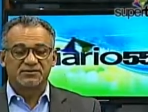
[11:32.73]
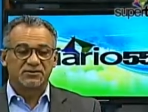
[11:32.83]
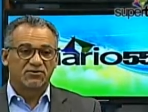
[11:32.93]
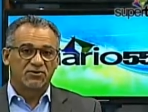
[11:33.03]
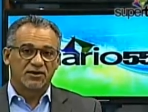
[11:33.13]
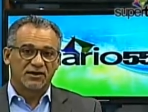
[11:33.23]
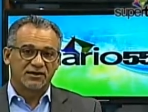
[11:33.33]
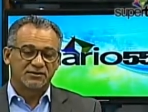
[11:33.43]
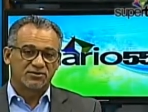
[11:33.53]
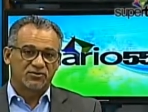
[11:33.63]
sido el
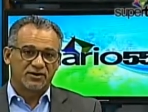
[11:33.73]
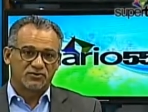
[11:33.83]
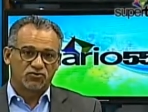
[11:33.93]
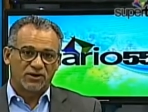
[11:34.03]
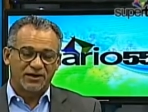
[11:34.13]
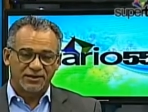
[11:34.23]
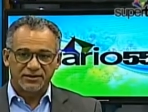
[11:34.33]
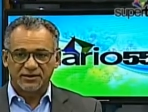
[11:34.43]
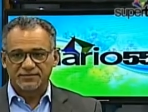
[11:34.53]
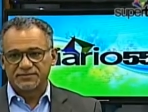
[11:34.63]
éxito de su
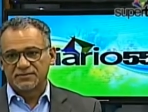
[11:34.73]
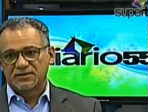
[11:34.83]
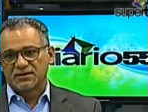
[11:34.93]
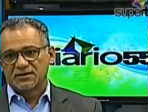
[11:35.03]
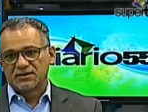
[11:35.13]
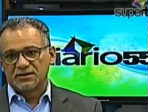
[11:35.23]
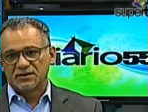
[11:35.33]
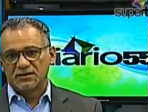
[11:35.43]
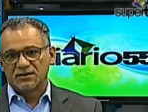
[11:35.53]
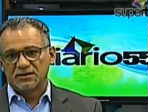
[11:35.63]
carrera.
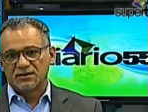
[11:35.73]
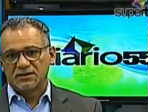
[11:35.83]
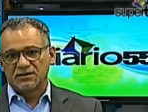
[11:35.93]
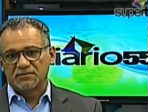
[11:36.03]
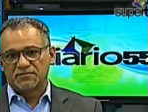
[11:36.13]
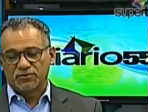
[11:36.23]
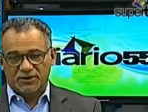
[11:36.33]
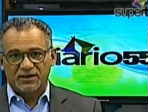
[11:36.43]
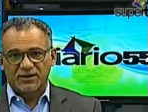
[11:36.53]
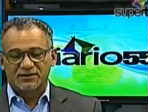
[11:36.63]
Y ¿Por
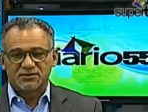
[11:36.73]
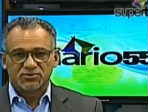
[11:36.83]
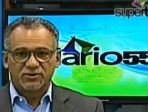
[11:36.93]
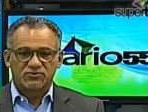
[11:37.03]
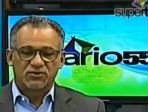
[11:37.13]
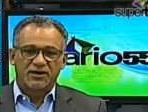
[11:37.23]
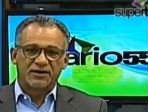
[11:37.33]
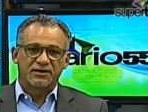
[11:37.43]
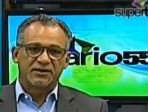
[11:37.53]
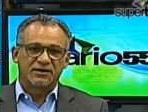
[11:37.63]
qué el éxito de su
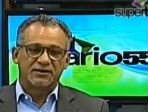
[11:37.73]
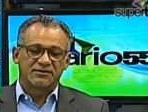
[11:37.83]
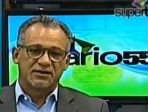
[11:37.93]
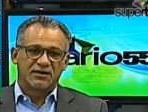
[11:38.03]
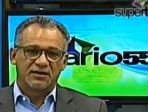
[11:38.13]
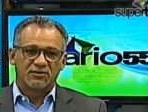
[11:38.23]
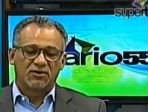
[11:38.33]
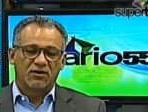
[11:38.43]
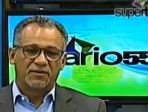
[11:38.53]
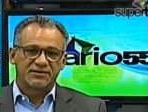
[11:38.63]
carrera? Y le decía, lo
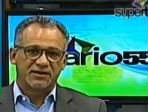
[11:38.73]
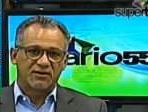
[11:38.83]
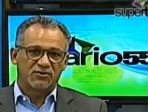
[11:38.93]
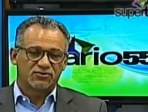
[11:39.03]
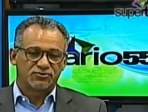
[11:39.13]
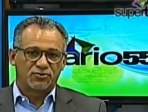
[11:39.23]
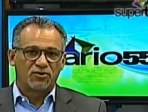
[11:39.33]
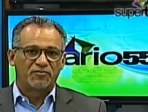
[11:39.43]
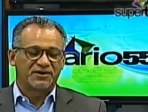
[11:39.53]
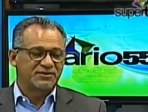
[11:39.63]
que pasa es que nosotros los
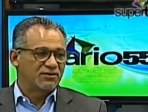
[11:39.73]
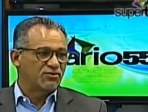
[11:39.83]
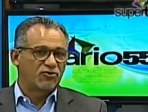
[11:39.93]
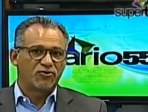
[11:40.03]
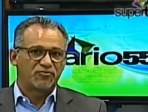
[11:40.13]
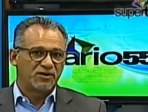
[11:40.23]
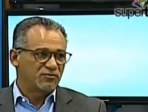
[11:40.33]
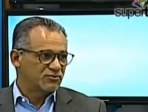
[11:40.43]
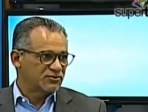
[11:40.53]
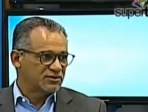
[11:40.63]
empresarios no
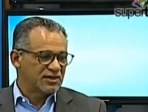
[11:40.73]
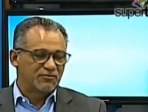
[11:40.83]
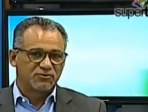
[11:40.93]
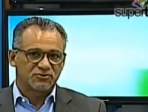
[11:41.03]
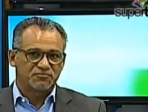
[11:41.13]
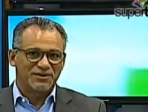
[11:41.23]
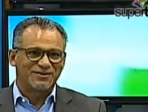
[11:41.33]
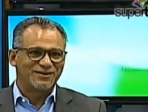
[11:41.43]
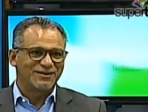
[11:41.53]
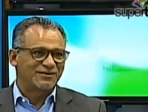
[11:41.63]
dormimos, estamos
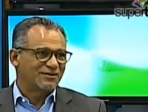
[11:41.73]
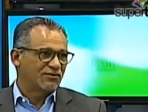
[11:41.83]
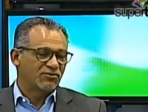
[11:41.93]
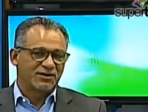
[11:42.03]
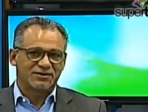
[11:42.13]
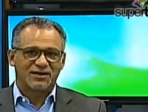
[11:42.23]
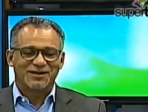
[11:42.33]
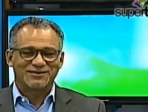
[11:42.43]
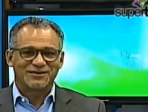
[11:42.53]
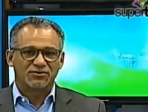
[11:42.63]
pendientes de lo que están
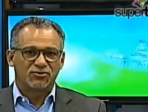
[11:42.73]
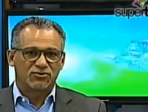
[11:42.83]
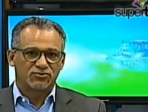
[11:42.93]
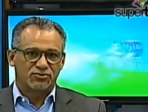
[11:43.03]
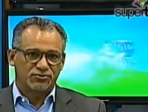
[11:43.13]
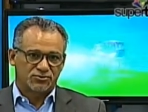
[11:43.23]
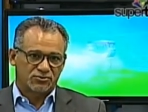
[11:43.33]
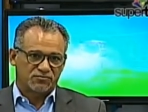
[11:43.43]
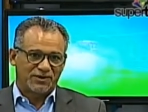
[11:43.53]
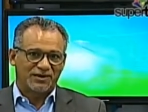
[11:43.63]
haciendo los
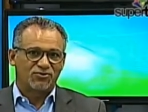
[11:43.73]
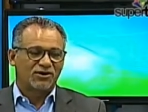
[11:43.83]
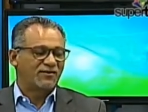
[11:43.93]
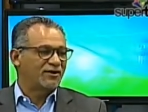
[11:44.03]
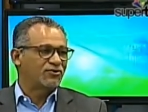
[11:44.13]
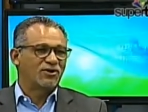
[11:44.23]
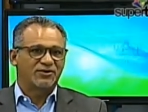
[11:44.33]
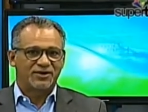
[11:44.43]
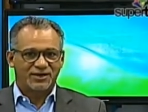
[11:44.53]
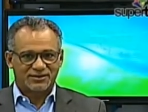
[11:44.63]
otros para no quedarnos
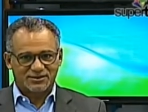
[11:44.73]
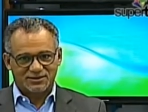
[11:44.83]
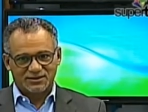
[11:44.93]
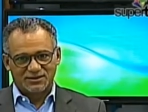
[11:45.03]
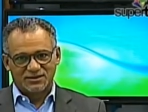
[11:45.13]
atrás.